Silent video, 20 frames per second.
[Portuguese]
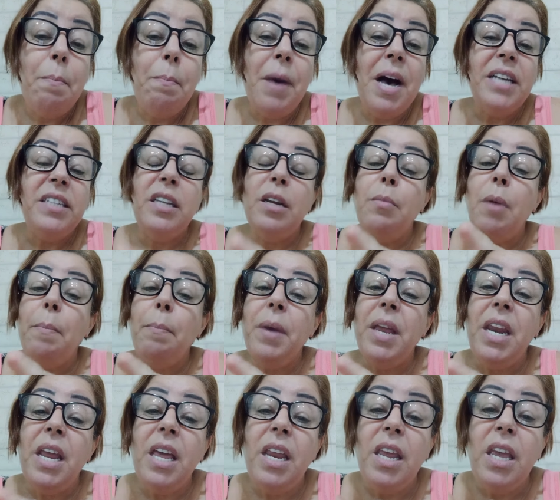passa numa
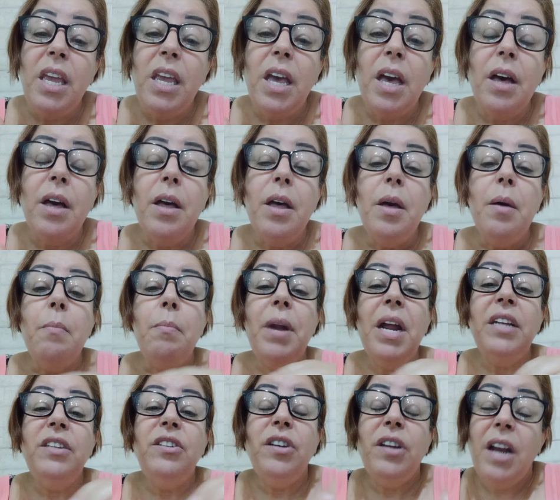peneirinha
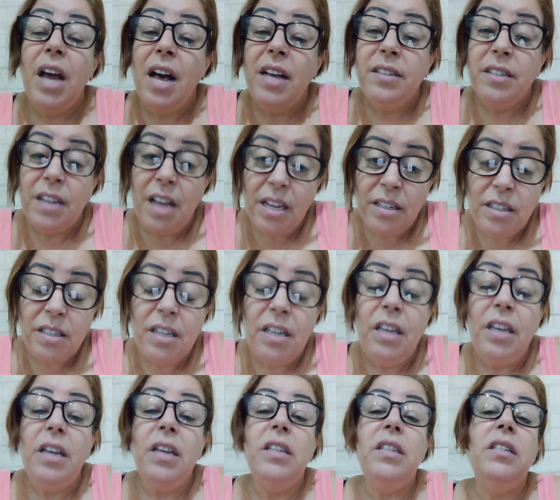para tirar as
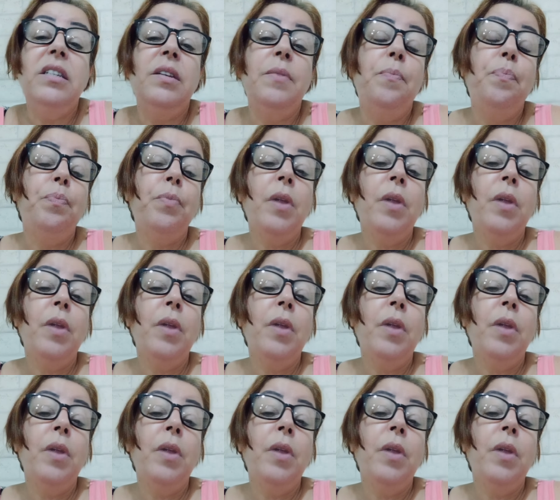casquinhas.